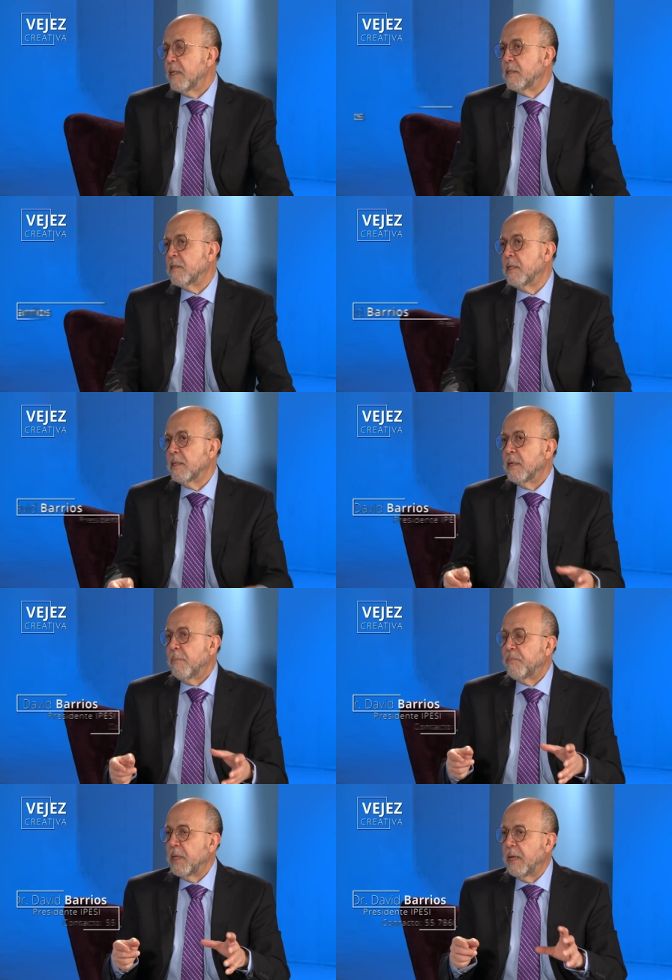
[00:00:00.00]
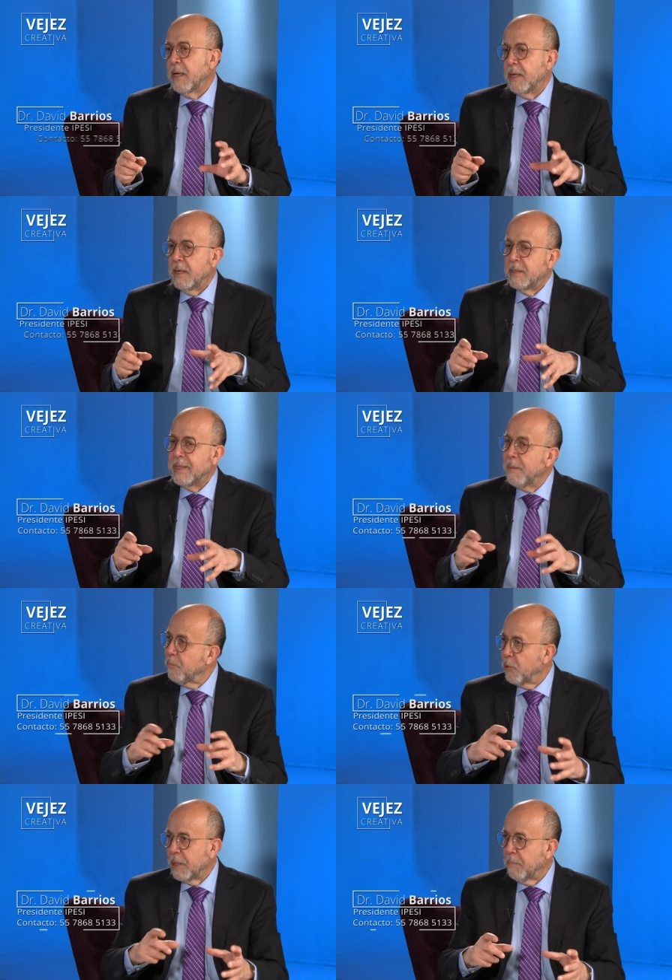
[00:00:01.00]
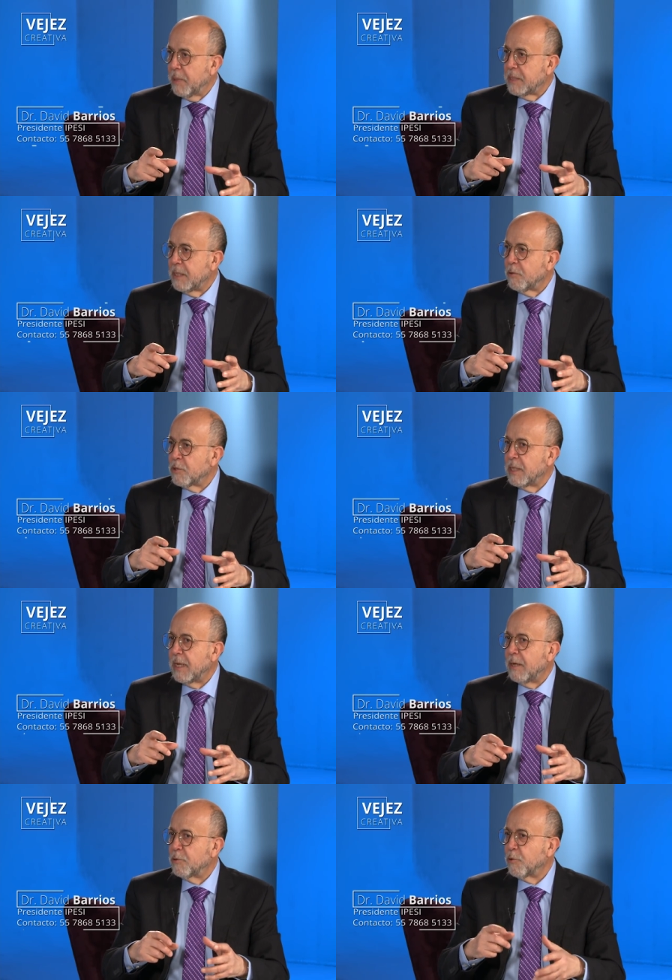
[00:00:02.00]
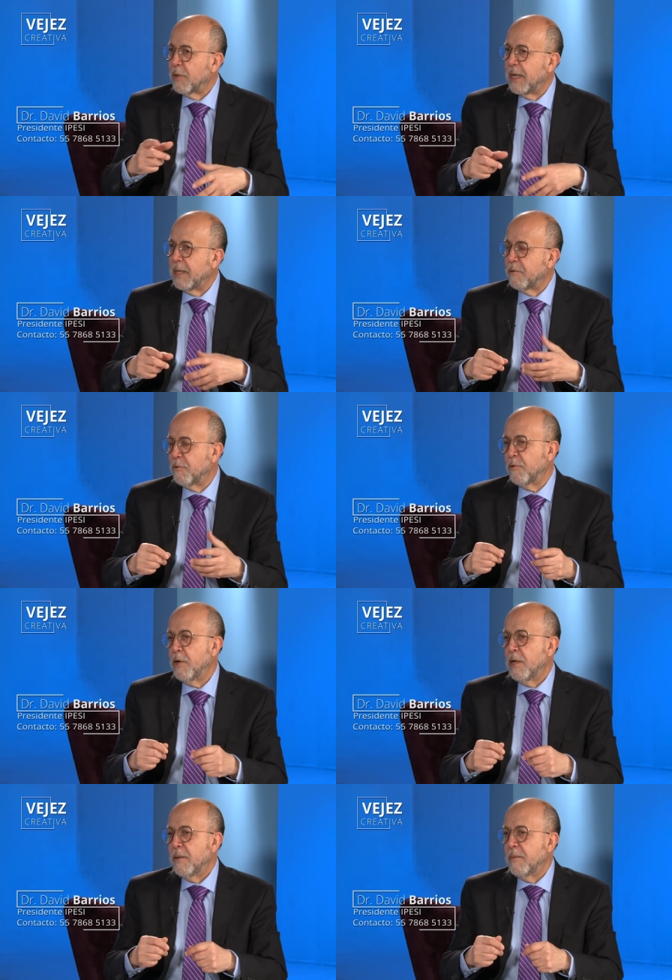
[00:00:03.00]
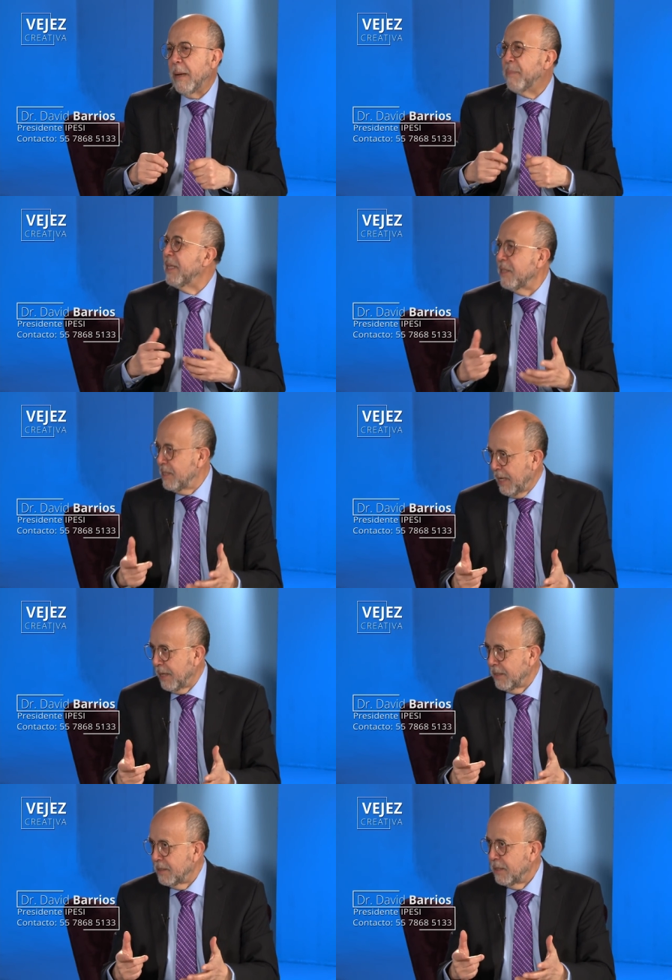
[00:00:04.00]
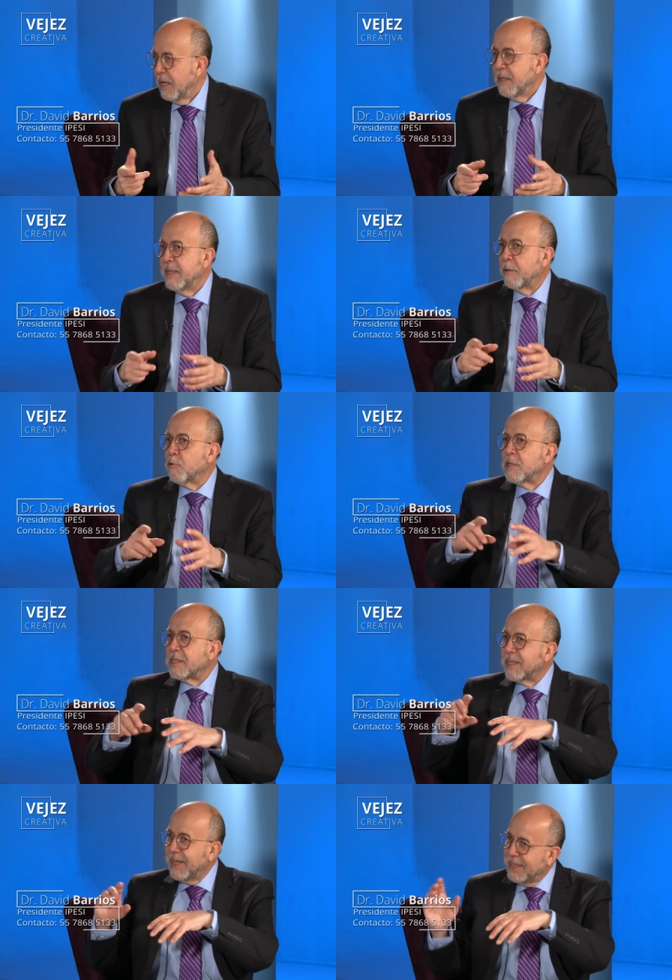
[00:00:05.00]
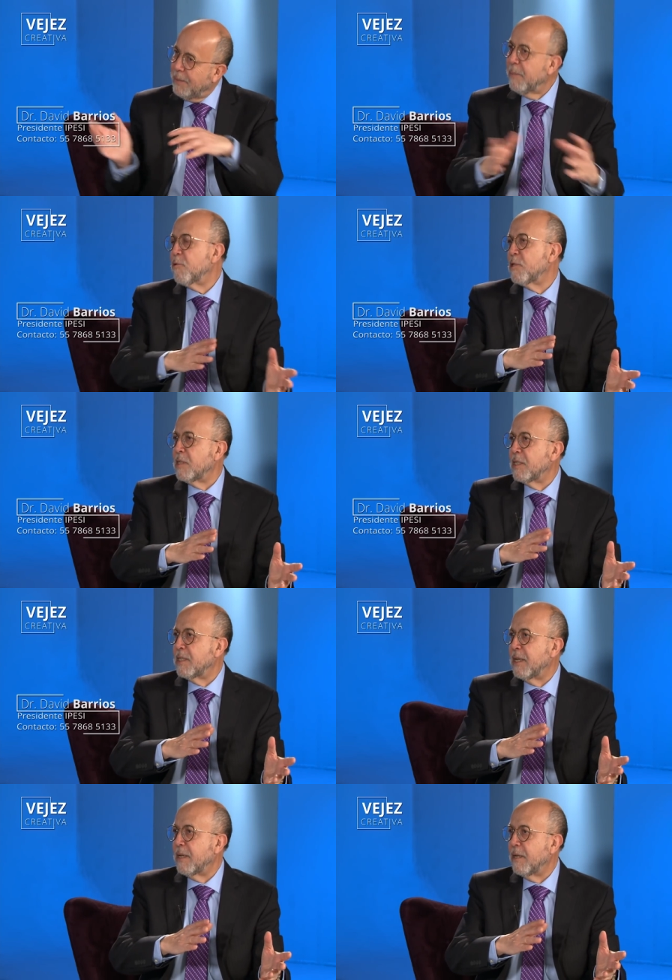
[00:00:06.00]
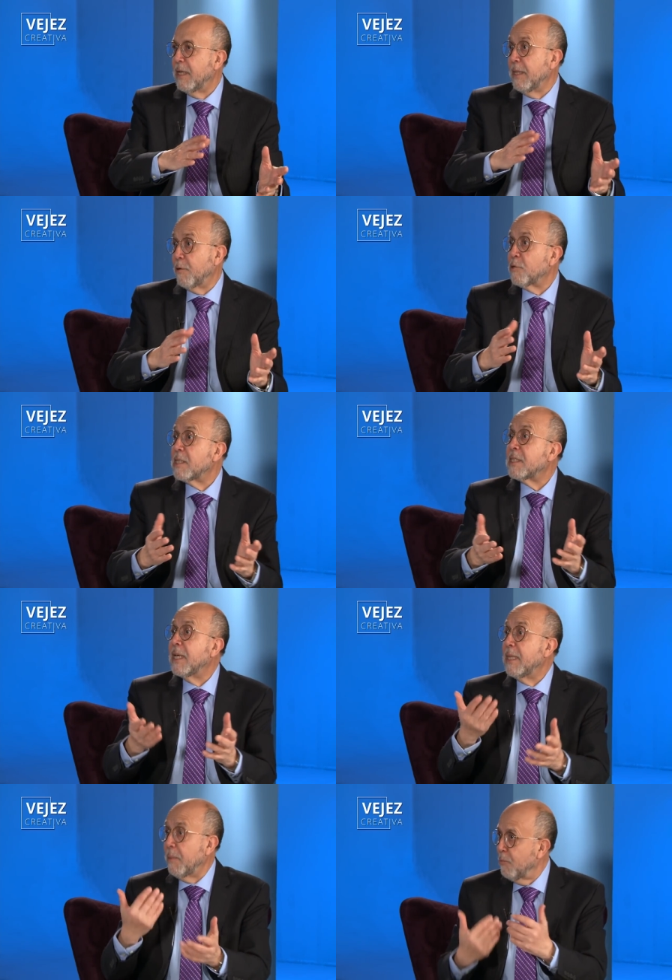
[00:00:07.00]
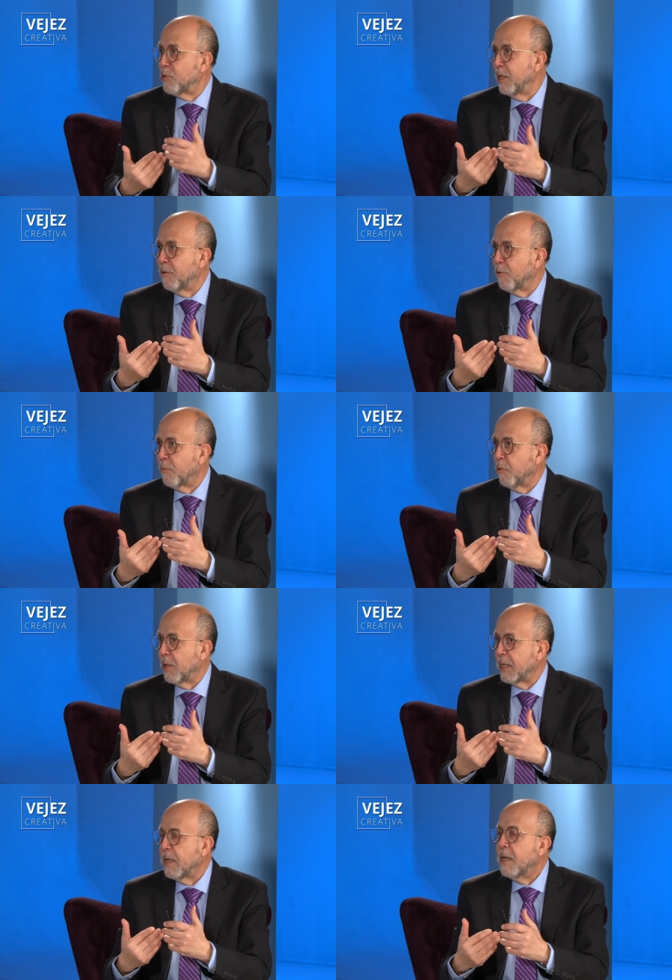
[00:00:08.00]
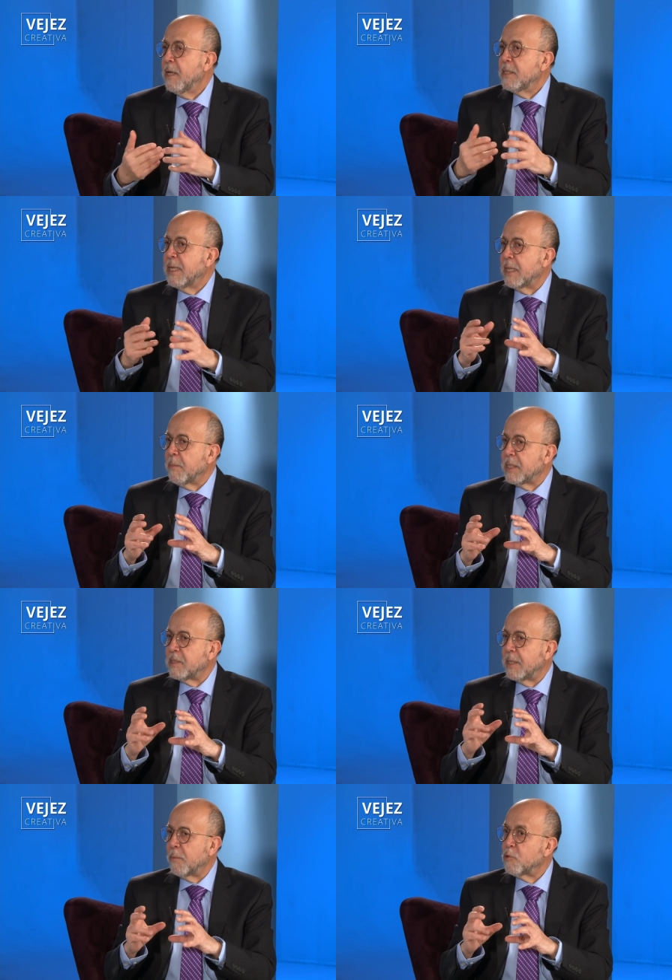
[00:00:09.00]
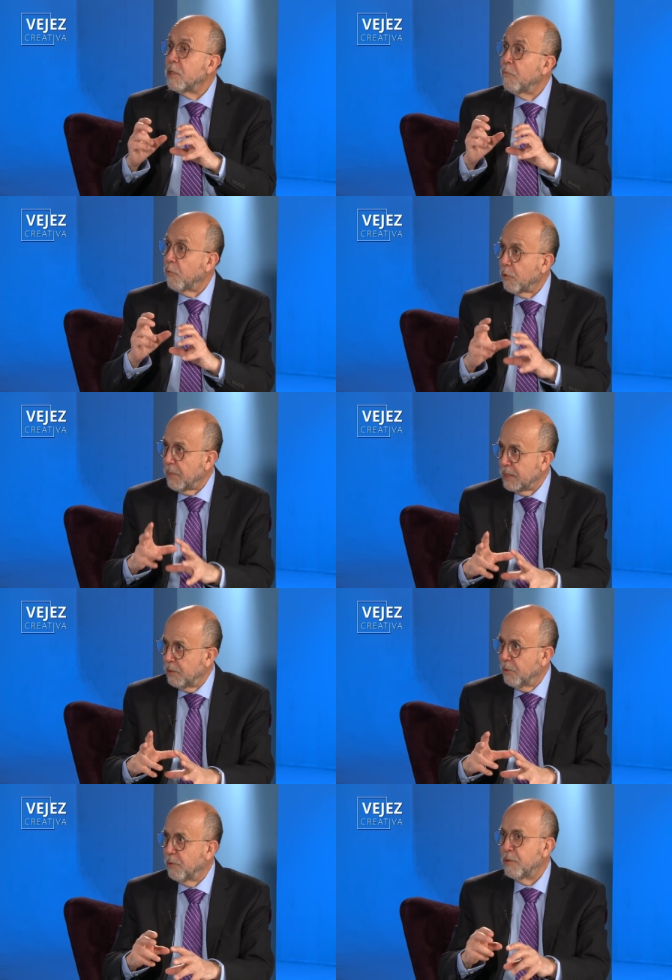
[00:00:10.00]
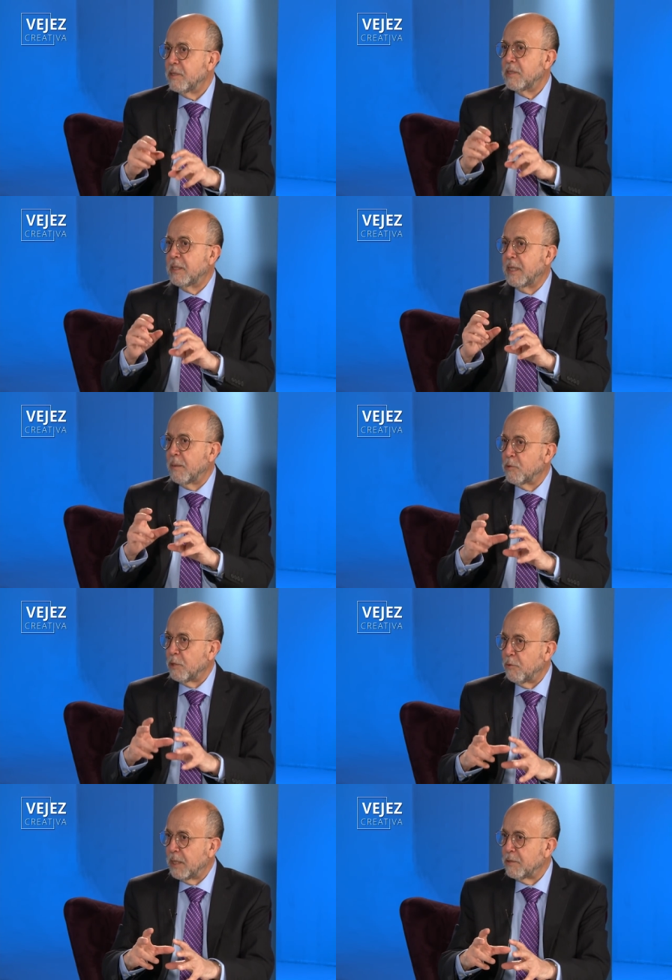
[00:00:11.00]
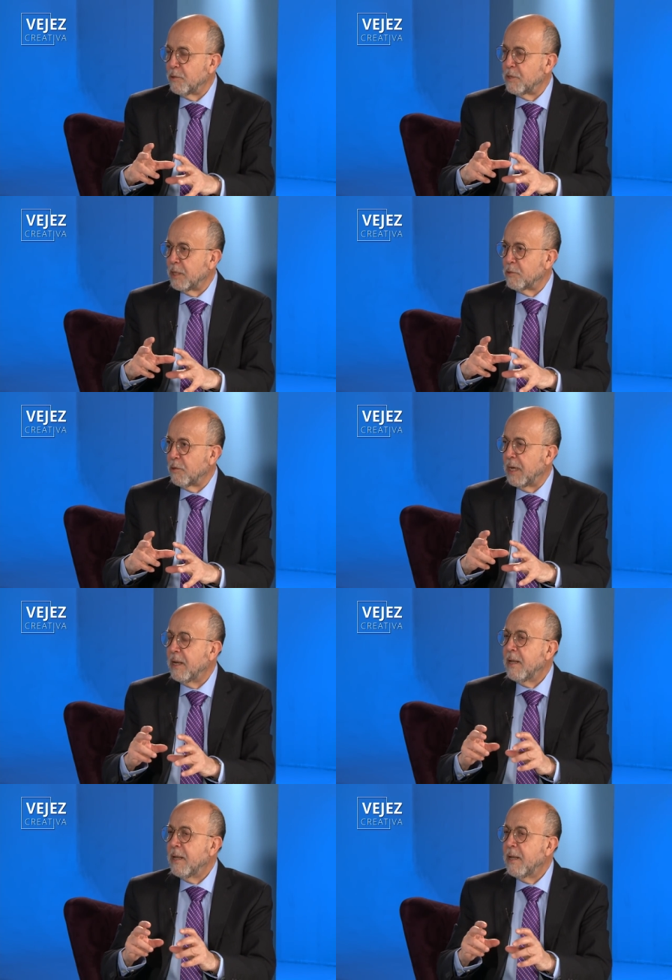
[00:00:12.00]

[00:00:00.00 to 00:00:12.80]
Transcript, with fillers: Es decir, eh, el tiempo que pasa nos ha otorgado aprendizajes, de cosas que debemos desechar y de cosas que debemos incorporar. Si además tenemos información, si tenemos educación sexual,